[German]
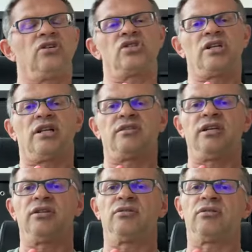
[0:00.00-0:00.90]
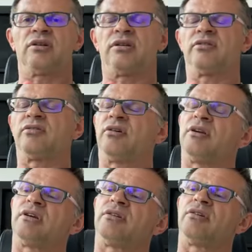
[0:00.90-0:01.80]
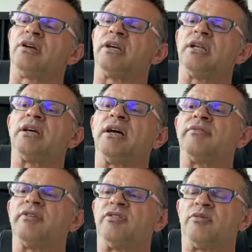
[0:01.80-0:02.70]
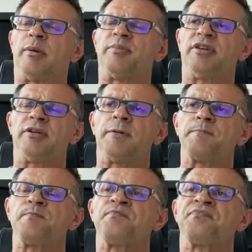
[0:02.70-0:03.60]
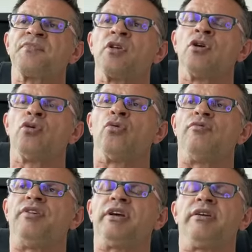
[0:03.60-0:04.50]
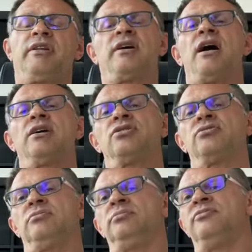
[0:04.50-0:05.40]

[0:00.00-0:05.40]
die Gelatine oder das äh, kollagene Eiweiß, diese Peptide. Und vegetarisch